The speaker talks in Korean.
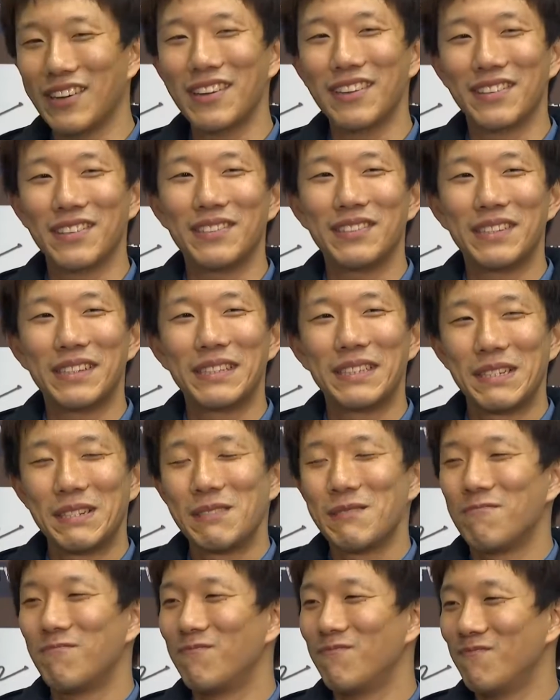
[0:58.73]
그래서
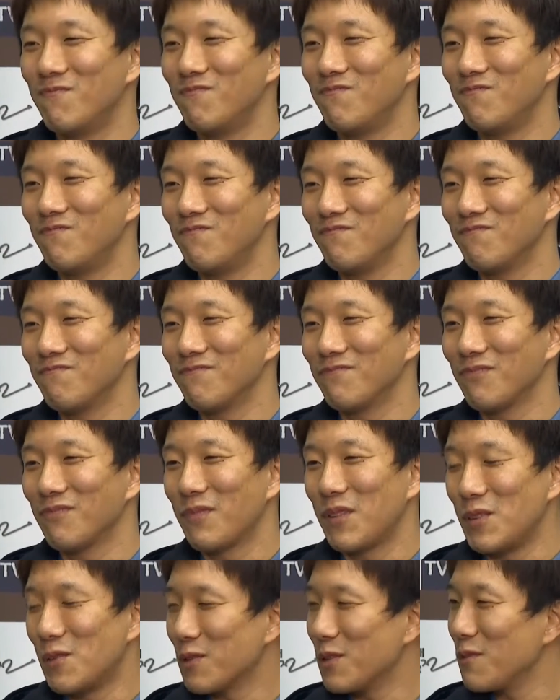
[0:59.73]
음,
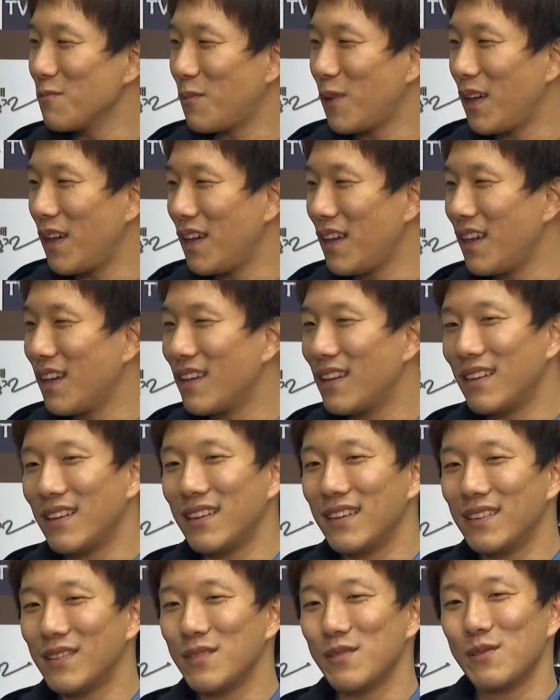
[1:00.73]
비록
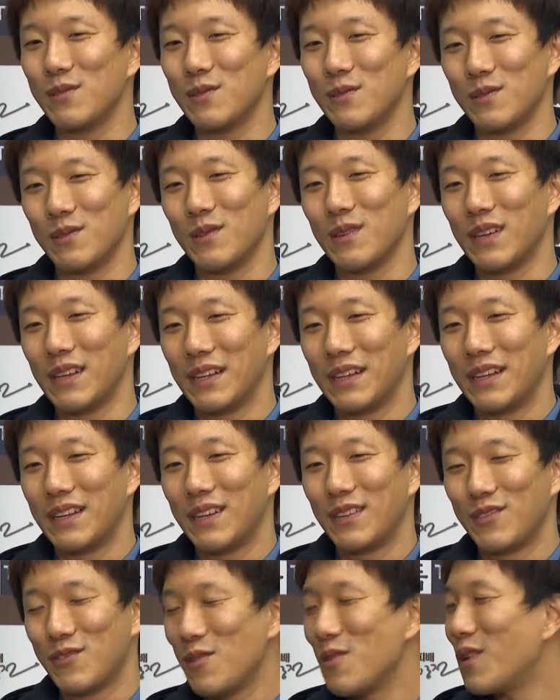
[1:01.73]
승패가 또
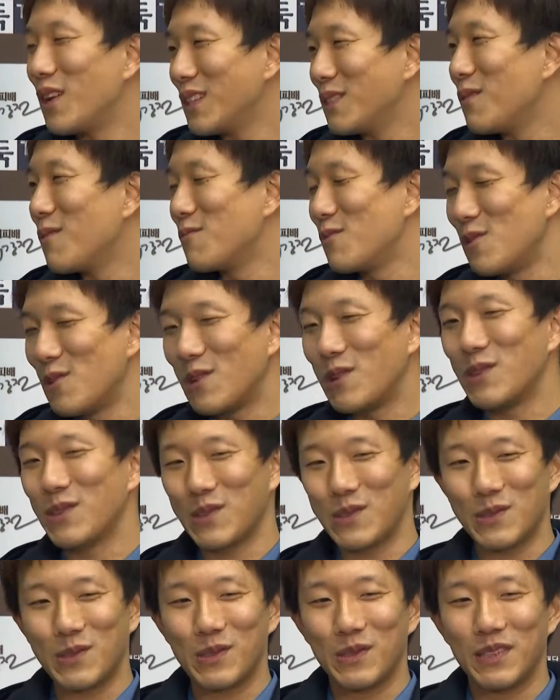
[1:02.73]
중요하지만
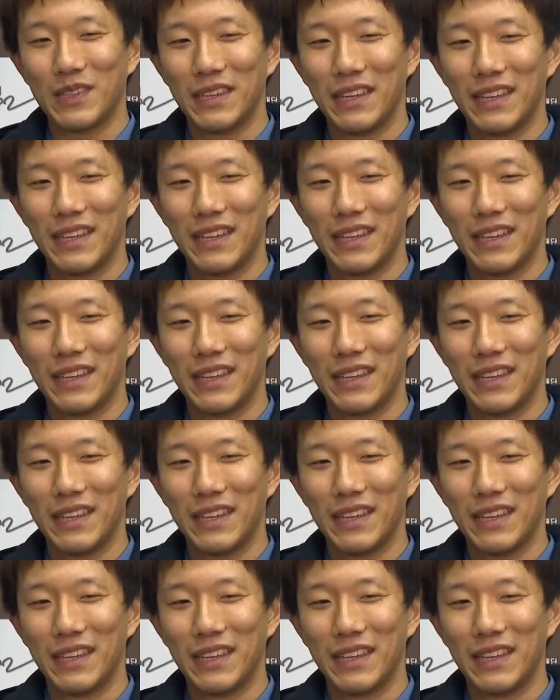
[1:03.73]
물론 또 네.